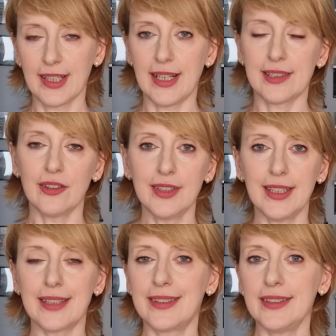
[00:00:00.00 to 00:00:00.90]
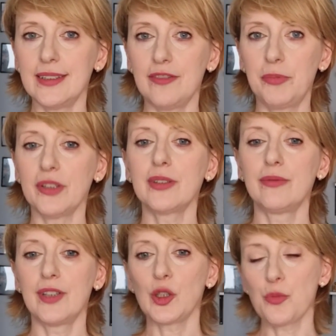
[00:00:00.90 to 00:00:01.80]
Atony, Ateny w
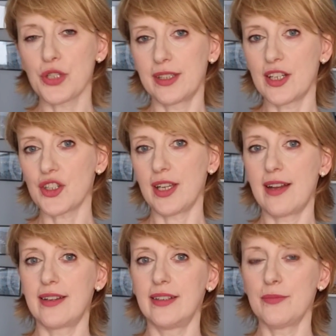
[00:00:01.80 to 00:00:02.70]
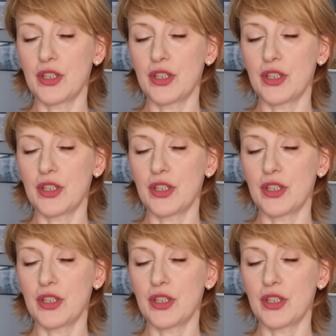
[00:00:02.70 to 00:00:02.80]
V wieku przed, naszej ery,